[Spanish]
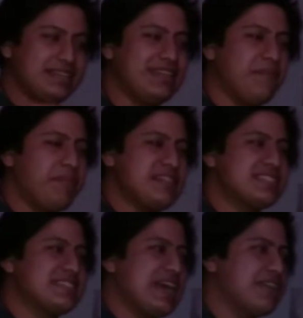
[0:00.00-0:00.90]
que tenían
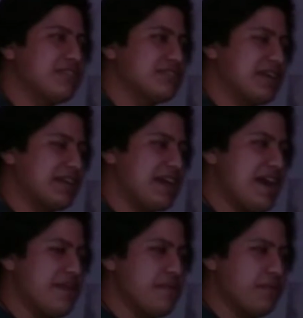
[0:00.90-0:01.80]
pensado
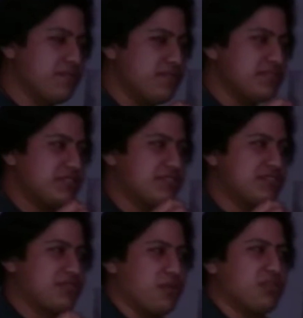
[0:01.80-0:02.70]
sacar
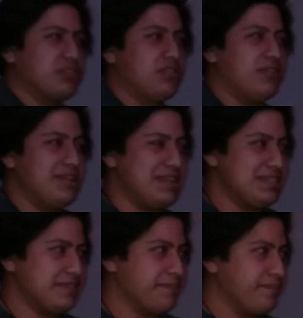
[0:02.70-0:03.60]
unos
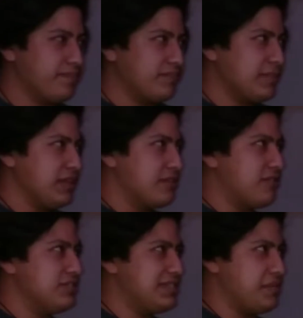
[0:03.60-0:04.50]
condones
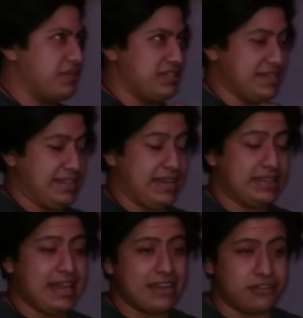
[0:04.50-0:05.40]
con saborizante
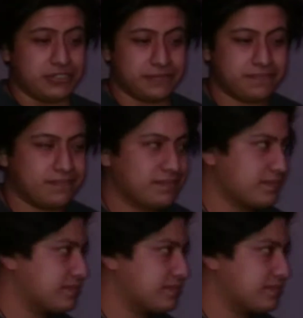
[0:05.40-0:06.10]
a tacos.